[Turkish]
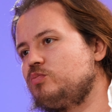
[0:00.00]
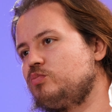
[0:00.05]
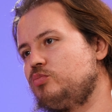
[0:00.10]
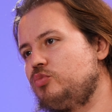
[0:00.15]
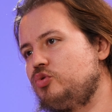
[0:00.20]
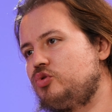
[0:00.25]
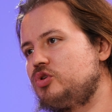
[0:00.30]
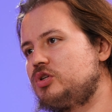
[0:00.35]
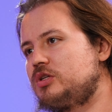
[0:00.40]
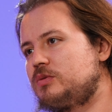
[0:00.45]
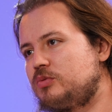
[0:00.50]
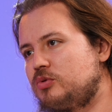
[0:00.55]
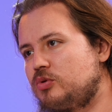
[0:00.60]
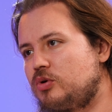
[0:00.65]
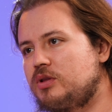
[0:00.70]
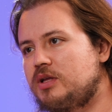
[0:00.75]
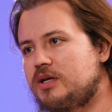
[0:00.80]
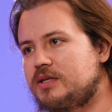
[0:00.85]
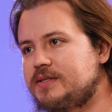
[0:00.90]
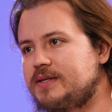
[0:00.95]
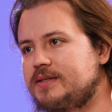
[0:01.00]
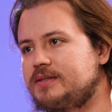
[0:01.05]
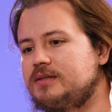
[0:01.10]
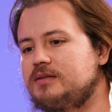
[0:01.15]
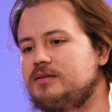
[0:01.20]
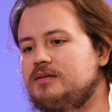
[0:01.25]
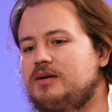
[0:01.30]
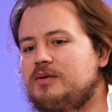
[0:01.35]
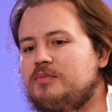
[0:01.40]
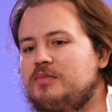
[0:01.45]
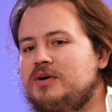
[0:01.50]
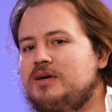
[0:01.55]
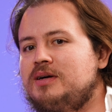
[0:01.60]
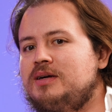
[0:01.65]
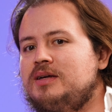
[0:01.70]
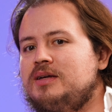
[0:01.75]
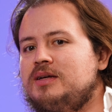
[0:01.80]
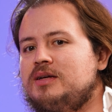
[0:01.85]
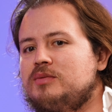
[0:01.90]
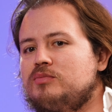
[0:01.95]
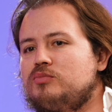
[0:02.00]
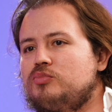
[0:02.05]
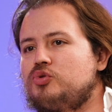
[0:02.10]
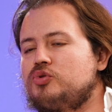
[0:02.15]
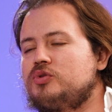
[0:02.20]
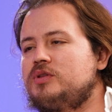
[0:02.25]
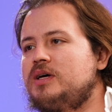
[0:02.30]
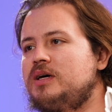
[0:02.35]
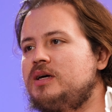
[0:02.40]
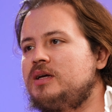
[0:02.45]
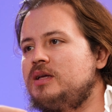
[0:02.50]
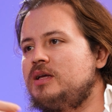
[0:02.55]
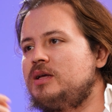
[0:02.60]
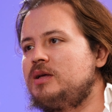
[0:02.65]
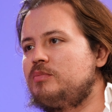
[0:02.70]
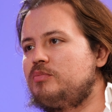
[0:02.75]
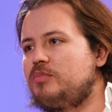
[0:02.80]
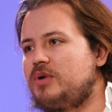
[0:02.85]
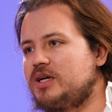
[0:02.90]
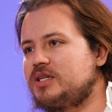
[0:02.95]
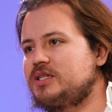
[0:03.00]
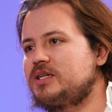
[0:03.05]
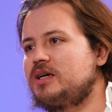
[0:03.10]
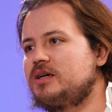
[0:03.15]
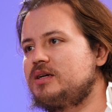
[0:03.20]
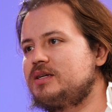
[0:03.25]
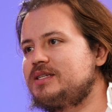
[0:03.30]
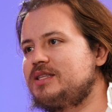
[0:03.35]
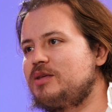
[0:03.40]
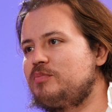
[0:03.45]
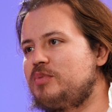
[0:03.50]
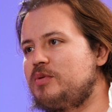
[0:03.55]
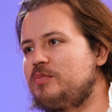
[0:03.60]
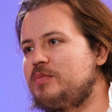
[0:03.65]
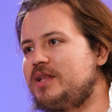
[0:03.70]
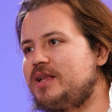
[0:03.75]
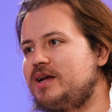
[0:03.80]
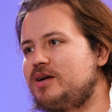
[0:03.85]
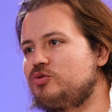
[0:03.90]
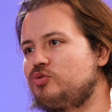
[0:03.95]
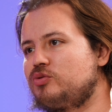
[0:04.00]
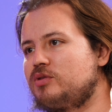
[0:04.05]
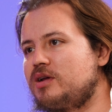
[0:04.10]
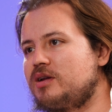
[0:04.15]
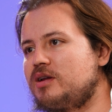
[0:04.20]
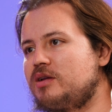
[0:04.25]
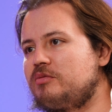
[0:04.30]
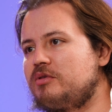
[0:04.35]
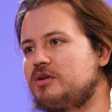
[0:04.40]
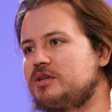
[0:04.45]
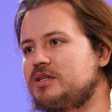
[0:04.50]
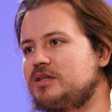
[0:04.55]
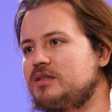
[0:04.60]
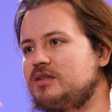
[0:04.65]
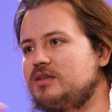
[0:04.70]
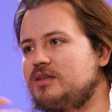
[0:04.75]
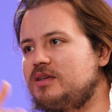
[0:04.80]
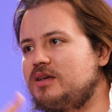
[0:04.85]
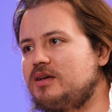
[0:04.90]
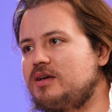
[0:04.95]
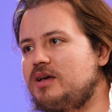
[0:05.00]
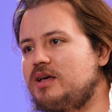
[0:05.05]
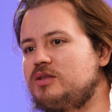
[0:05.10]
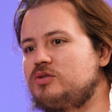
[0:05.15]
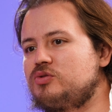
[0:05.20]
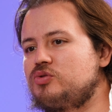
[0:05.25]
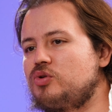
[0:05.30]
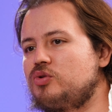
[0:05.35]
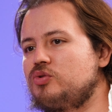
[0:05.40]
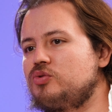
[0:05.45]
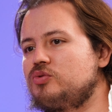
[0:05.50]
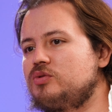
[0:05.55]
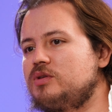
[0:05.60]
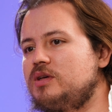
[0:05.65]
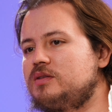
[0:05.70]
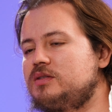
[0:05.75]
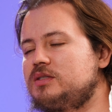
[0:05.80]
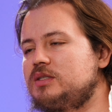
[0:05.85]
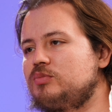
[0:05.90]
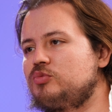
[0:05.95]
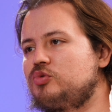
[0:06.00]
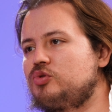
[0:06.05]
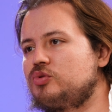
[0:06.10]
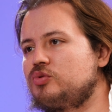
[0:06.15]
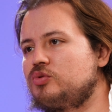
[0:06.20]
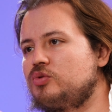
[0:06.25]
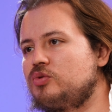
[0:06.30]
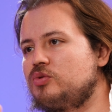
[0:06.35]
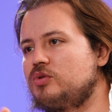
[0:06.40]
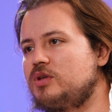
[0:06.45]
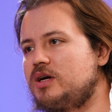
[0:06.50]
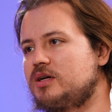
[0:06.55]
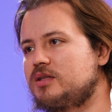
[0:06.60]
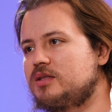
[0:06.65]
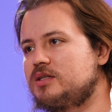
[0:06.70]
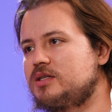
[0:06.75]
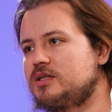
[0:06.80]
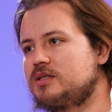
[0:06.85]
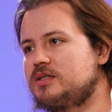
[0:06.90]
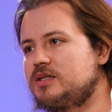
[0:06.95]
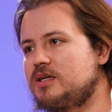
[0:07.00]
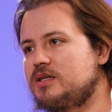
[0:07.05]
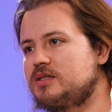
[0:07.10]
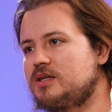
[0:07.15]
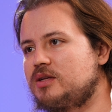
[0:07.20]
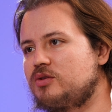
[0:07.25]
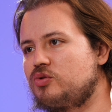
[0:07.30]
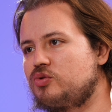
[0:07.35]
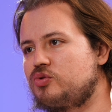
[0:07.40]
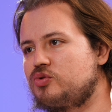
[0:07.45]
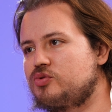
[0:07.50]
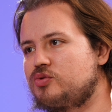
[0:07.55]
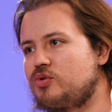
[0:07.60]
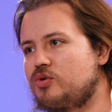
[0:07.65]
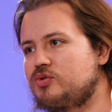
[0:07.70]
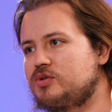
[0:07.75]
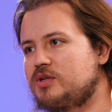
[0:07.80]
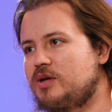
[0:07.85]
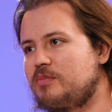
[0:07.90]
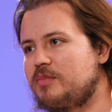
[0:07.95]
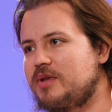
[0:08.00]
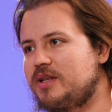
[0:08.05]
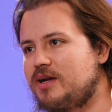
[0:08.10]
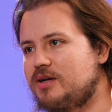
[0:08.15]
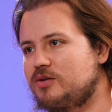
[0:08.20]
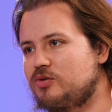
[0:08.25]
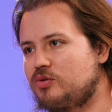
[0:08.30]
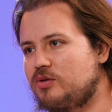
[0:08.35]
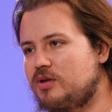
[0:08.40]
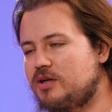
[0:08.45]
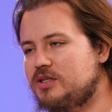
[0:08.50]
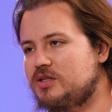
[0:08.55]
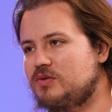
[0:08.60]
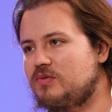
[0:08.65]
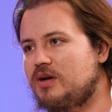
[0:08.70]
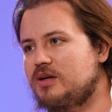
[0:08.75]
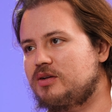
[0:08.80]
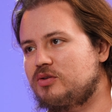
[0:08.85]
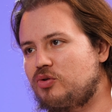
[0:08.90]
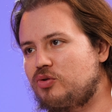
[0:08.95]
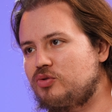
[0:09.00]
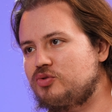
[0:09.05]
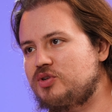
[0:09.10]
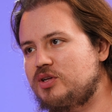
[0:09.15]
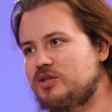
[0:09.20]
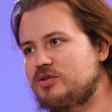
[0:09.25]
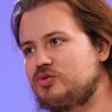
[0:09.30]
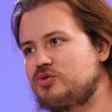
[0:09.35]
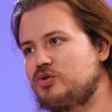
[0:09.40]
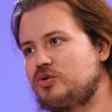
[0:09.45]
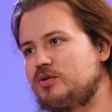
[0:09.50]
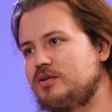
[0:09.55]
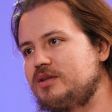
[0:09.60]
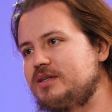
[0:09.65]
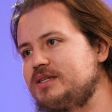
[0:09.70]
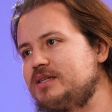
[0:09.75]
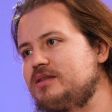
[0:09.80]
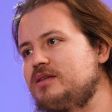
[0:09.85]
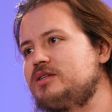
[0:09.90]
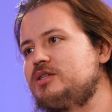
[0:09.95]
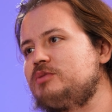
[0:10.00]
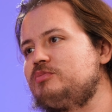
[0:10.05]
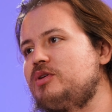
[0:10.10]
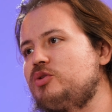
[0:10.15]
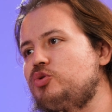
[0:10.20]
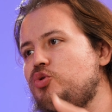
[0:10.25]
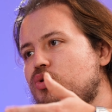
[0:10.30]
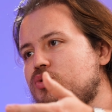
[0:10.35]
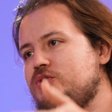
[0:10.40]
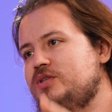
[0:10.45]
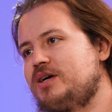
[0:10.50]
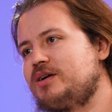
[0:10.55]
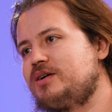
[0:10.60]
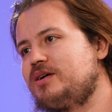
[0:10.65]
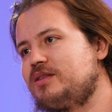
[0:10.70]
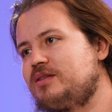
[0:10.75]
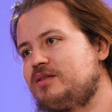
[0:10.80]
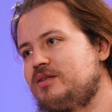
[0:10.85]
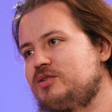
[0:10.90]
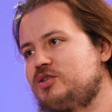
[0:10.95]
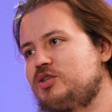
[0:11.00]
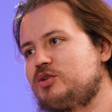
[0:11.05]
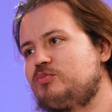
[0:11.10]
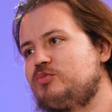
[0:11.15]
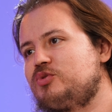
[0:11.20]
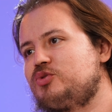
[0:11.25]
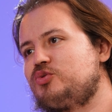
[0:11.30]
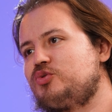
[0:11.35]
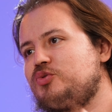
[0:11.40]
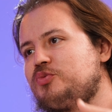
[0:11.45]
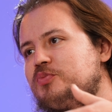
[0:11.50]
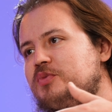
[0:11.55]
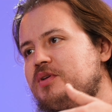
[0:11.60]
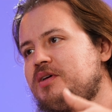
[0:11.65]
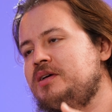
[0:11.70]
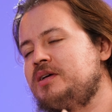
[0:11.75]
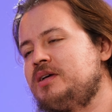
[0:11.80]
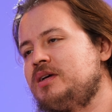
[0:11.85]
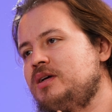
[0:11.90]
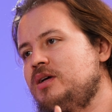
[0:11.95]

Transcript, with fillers: müthiş bir olay zaten. Ama Burada başlangıçta 1 milyar dolarla başladık ki en son yatırım turunun yaklaşık 89-90 milyar dolar civarında olacağını söylüyorlar. Zaten şimdiden 90 katına çıkmış durumda.